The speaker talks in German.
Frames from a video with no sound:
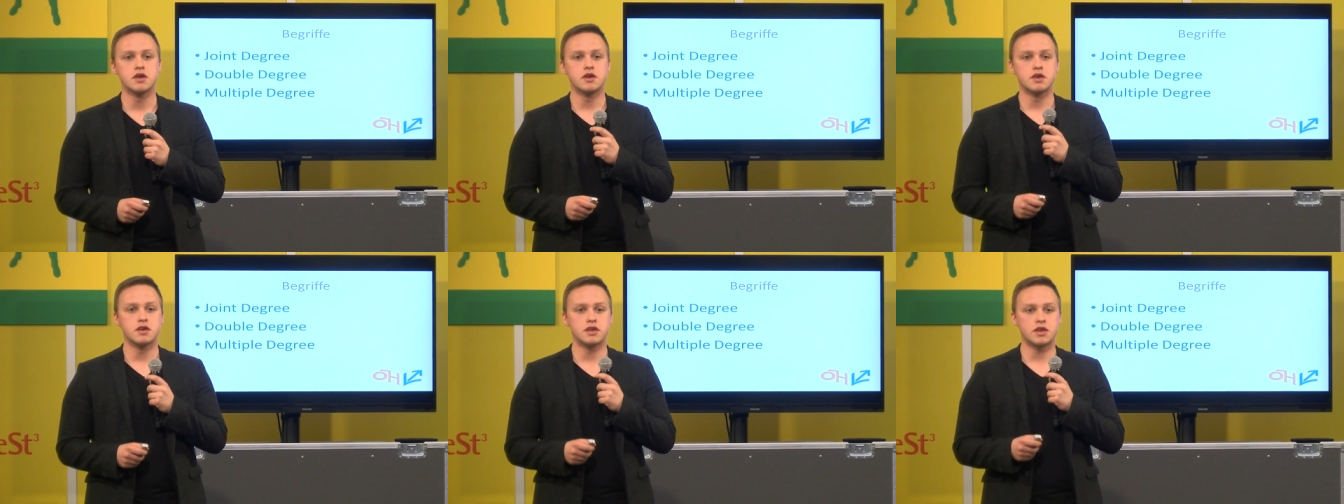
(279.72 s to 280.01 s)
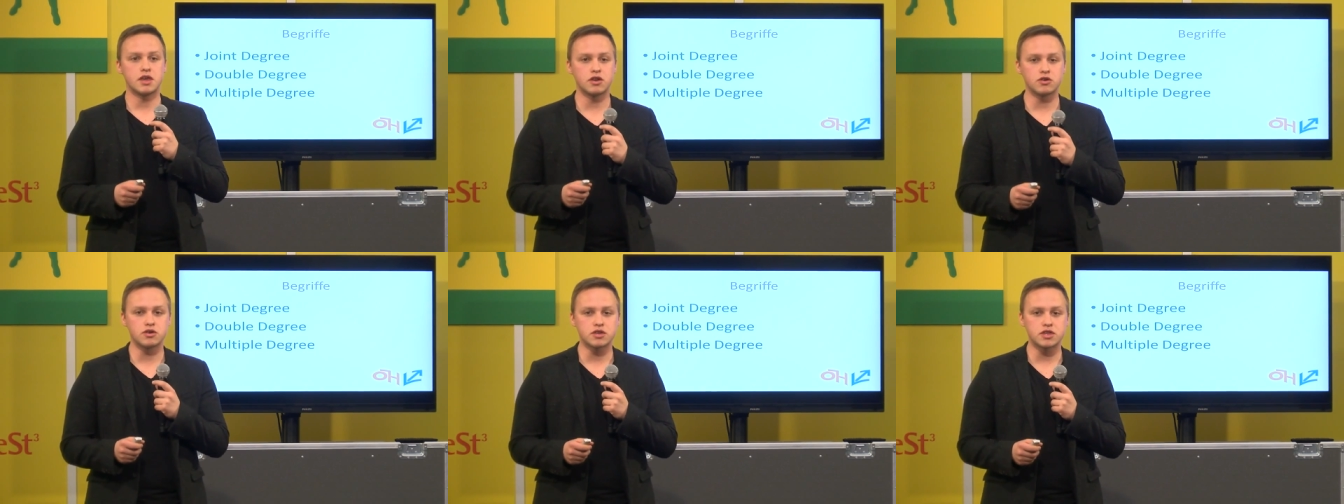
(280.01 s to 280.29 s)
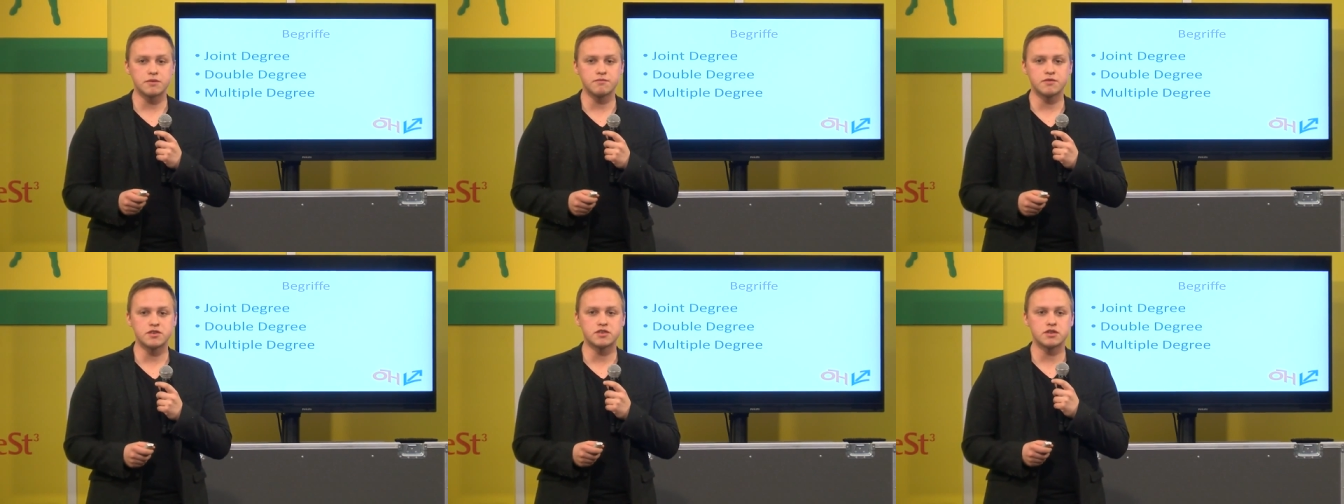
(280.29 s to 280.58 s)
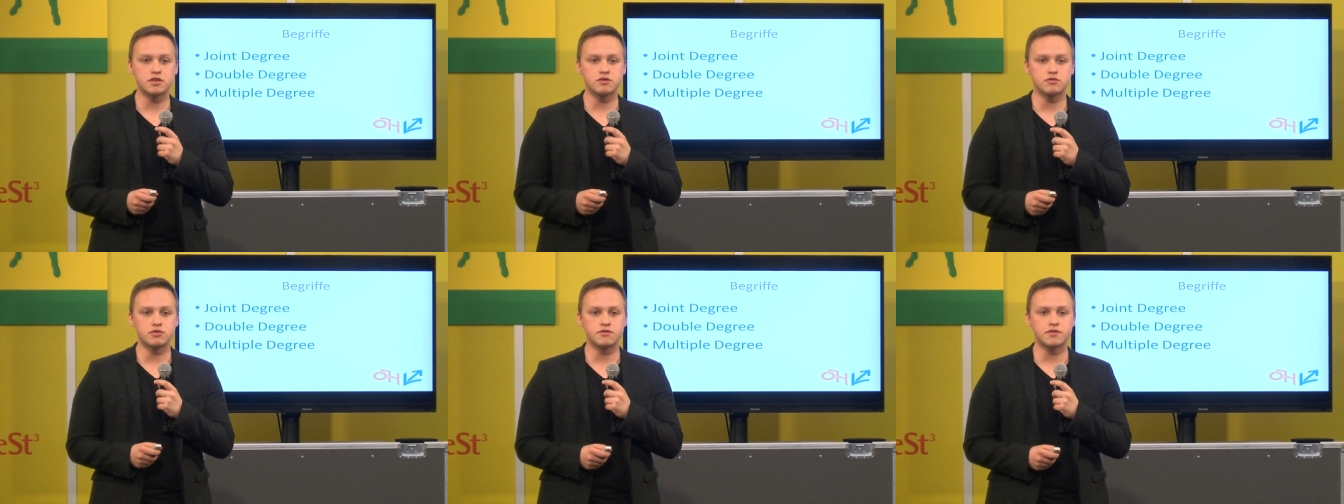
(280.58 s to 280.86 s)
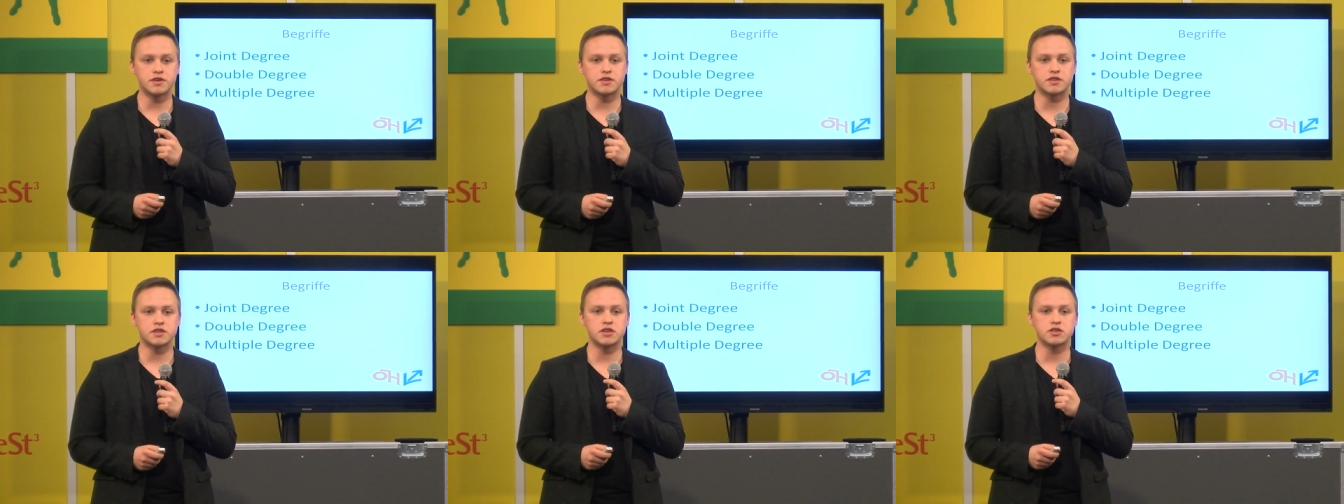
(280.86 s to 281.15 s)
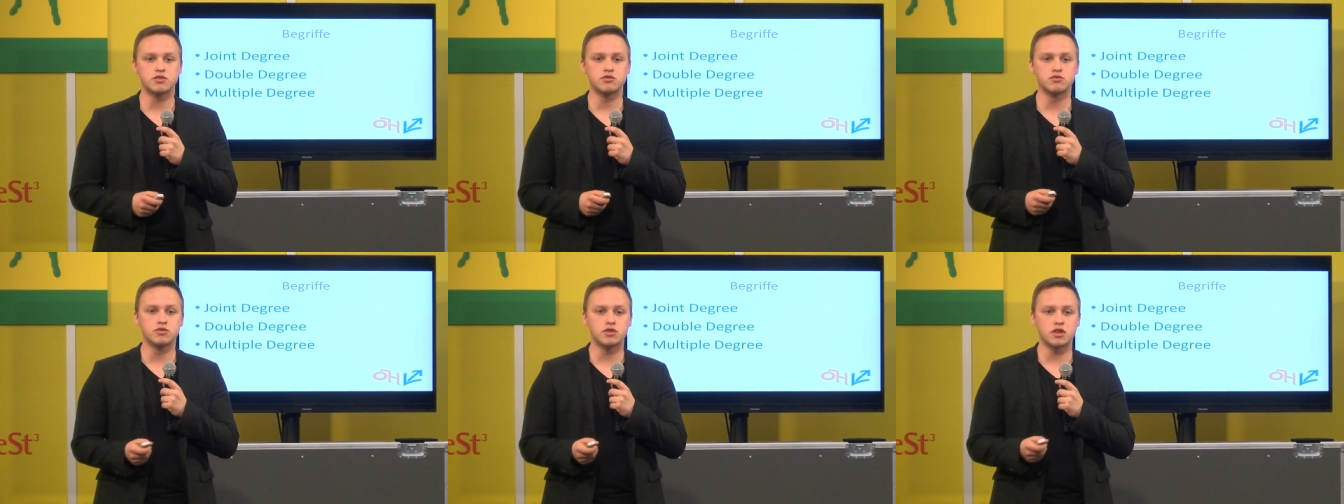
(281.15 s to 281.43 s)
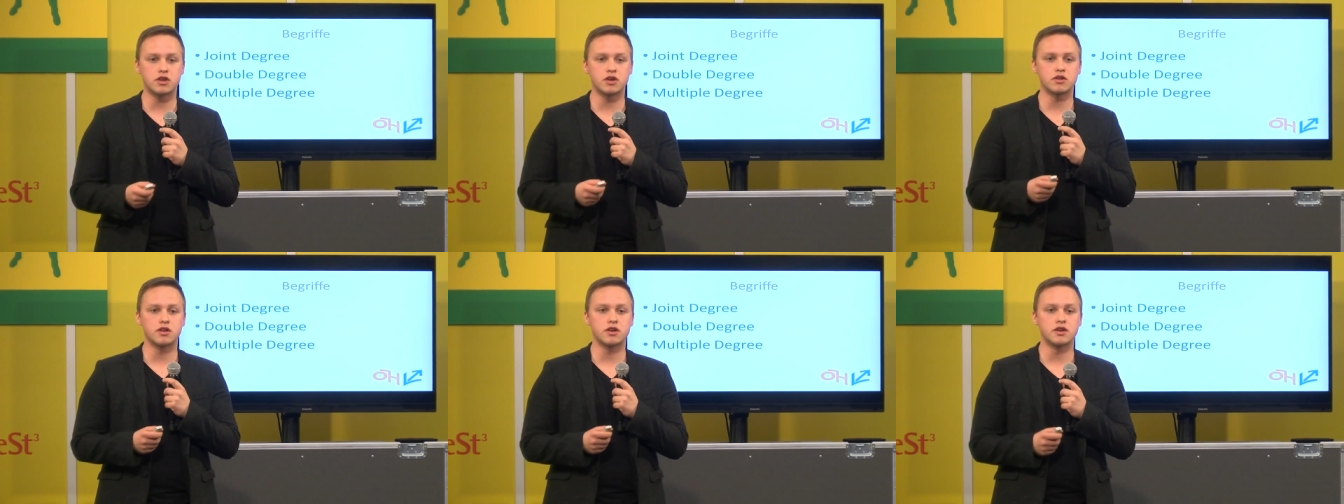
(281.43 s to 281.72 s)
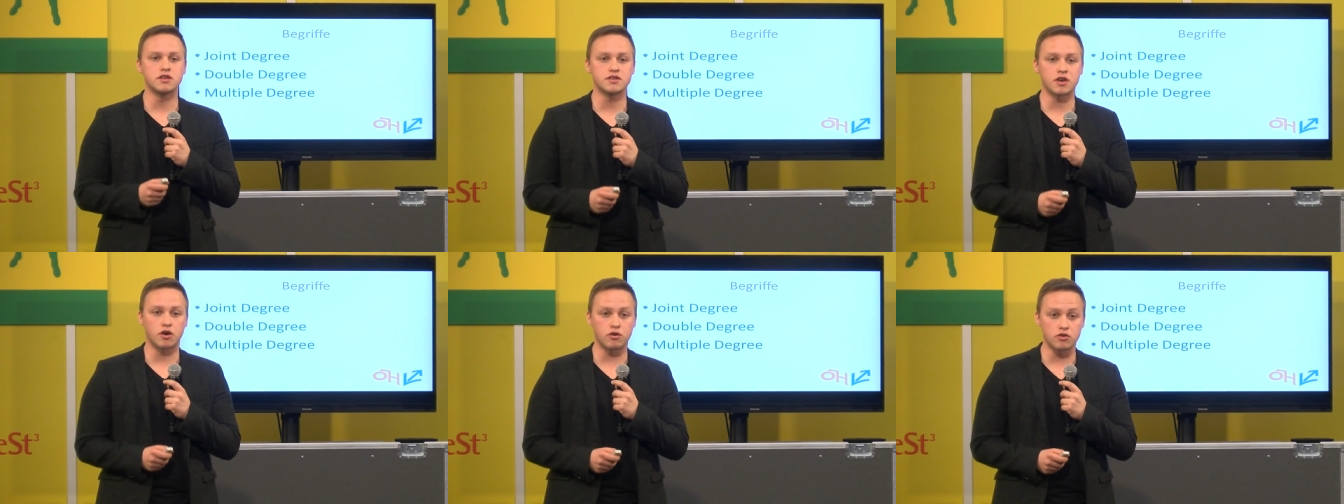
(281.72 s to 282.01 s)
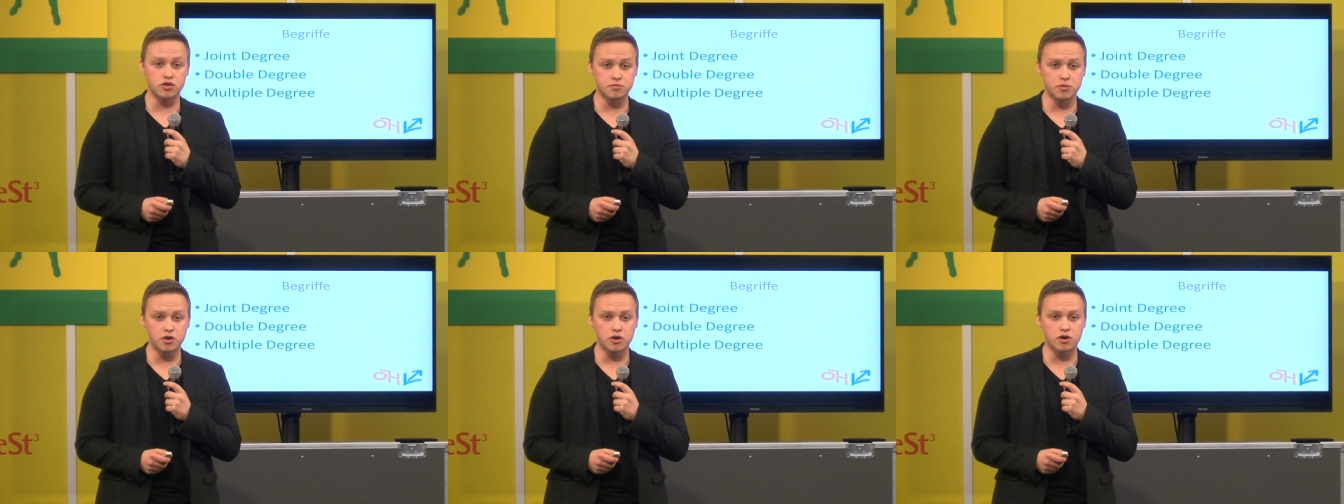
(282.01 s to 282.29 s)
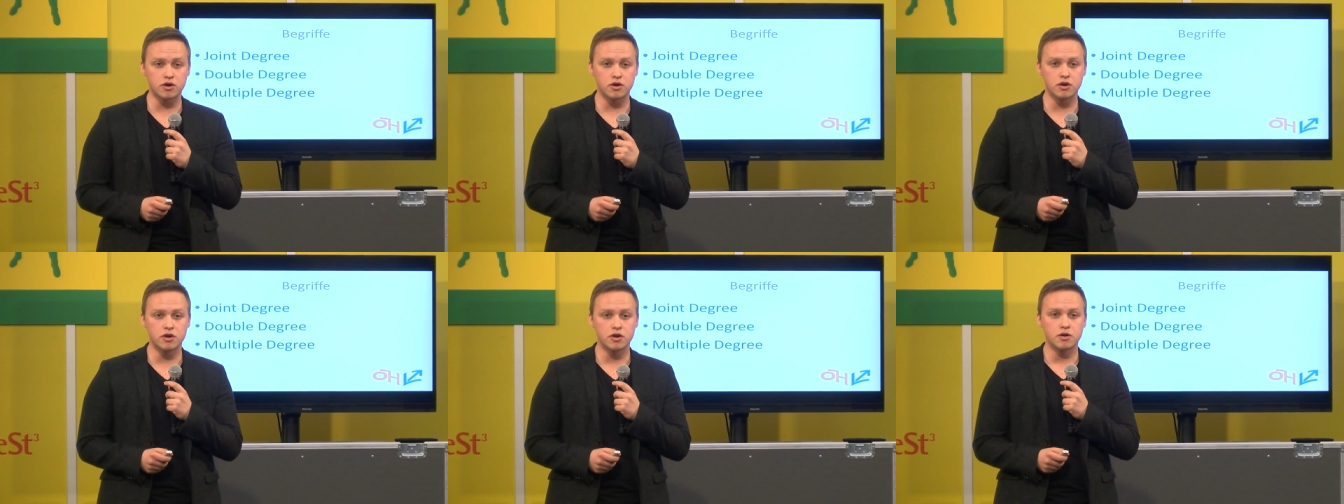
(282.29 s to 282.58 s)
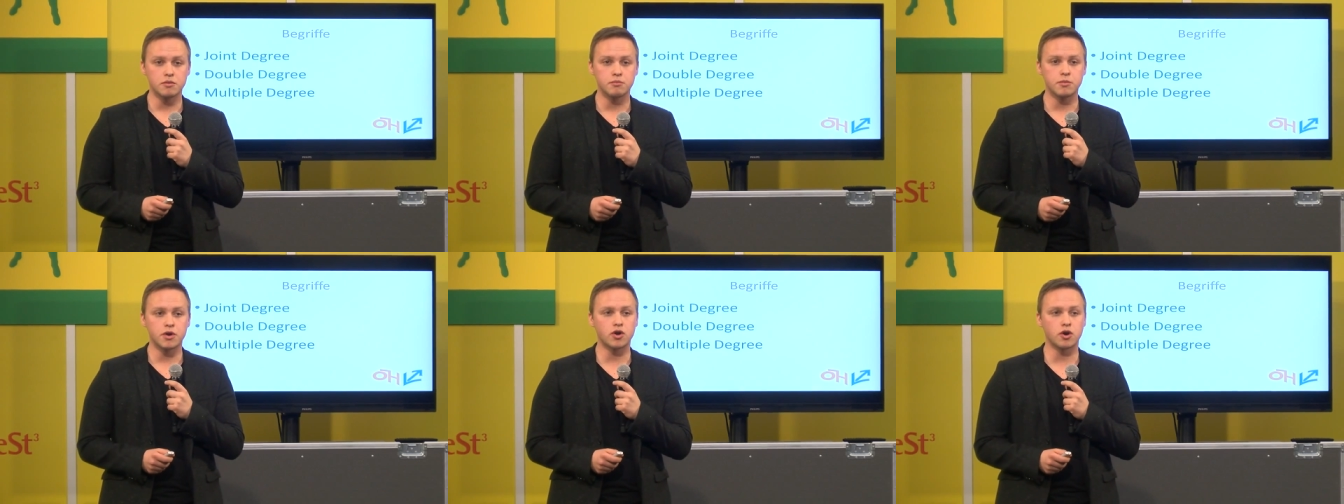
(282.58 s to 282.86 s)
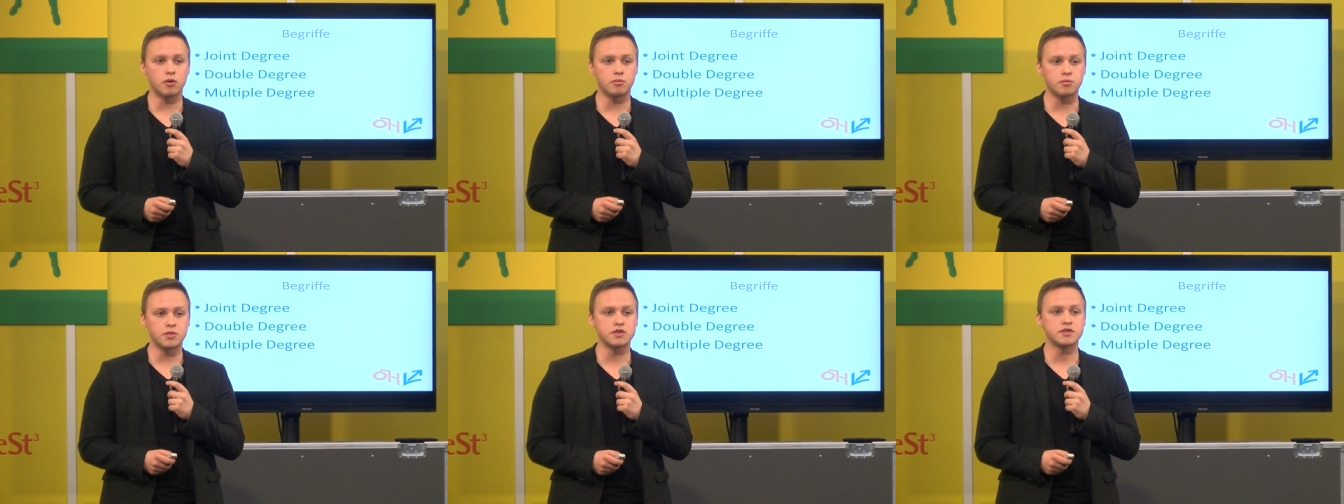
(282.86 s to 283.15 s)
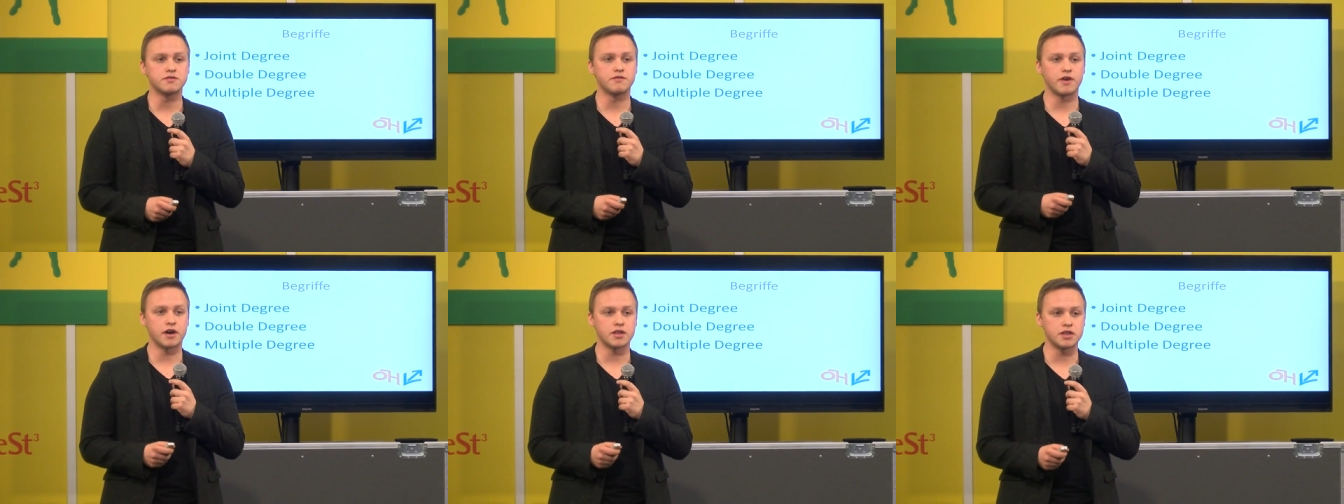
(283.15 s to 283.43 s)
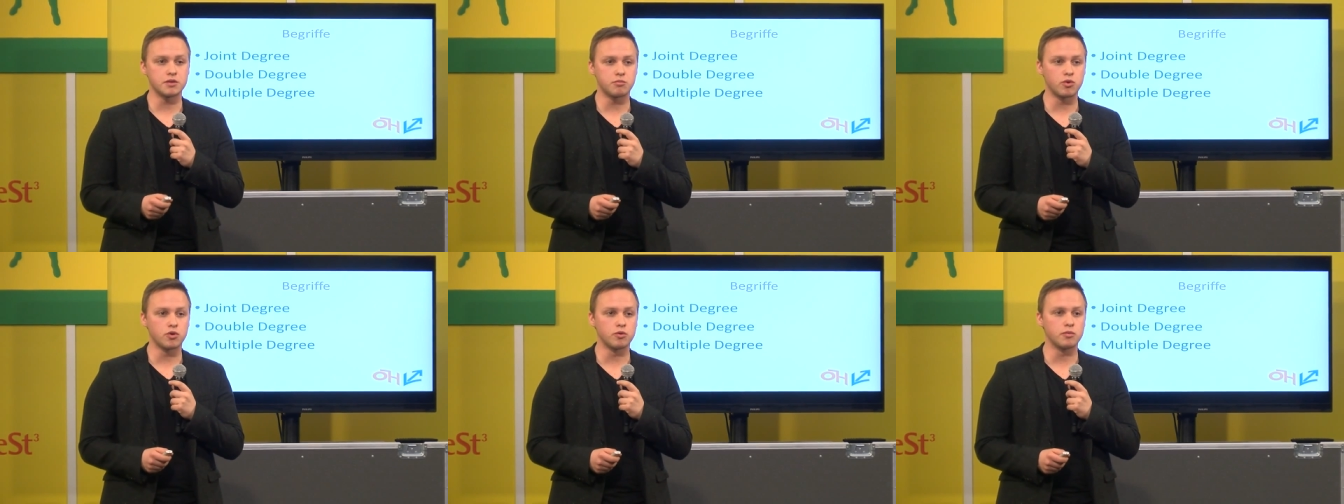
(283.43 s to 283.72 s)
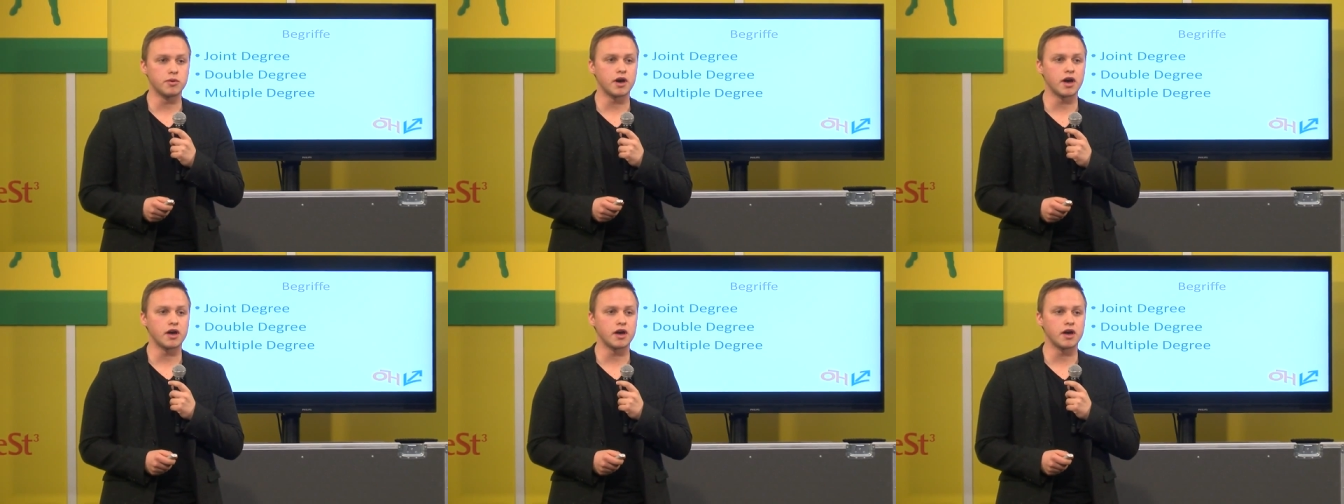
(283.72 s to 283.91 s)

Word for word: je nachdem, wie sie die Universitäten untereinander das ausmachen, bekommt man zwei Diplome.